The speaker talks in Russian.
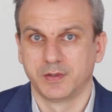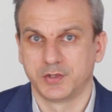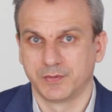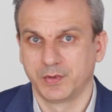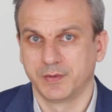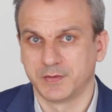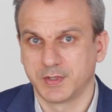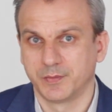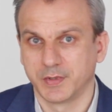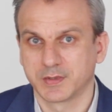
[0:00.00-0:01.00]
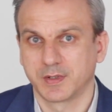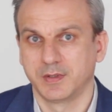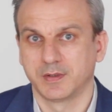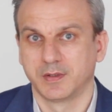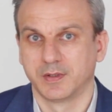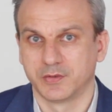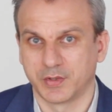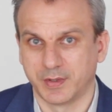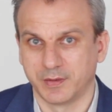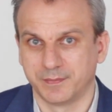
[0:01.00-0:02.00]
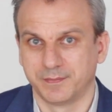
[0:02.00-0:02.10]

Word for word: чего им всем искренне желаю.